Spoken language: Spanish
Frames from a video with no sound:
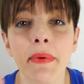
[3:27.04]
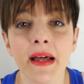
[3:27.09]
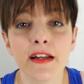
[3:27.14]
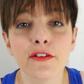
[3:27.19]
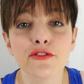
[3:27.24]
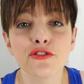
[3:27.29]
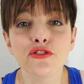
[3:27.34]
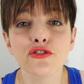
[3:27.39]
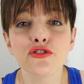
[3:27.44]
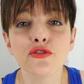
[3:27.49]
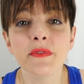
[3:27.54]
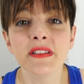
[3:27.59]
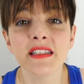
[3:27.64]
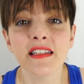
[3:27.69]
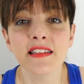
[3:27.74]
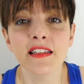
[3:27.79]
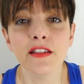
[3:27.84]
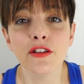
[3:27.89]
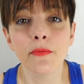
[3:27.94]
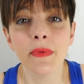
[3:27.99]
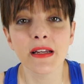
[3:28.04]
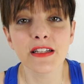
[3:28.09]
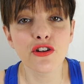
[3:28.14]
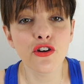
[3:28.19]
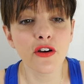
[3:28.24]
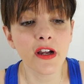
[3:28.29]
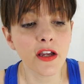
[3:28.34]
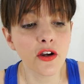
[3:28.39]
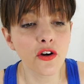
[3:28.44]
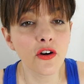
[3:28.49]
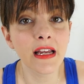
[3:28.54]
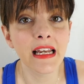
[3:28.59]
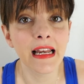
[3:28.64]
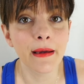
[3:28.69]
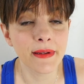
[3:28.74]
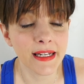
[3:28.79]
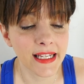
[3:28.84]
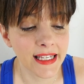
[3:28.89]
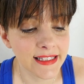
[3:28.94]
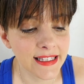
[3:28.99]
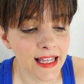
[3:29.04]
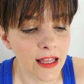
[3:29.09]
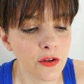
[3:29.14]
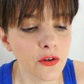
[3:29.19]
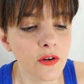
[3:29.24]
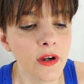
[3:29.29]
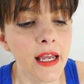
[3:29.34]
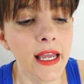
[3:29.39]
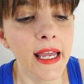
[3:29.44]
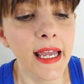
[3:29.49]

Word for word: Para nosotros hubiese sido más lógico el haber quitado